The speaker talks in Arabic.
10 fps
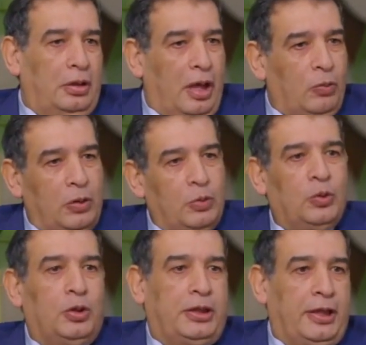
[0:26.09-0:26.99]
الاول
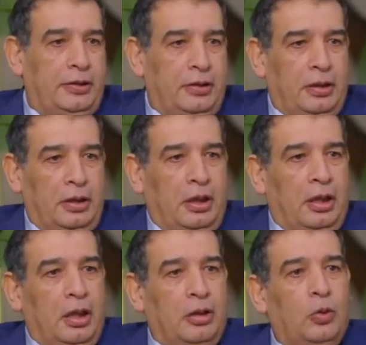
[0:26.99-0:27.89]
والنوع الثاني طبعا
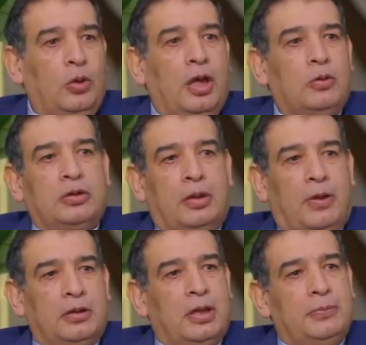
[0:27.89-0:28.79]
النوع الاول
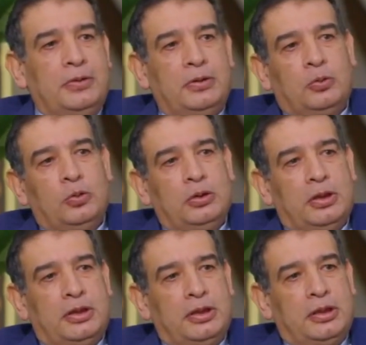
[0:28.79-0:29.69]
طبعا ده بيكون
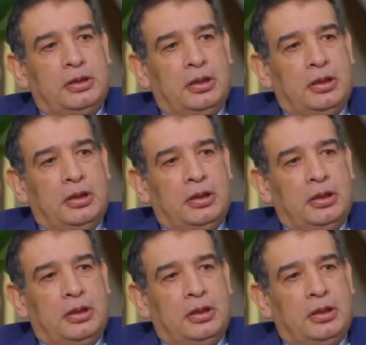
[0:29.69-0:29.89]
نتيجه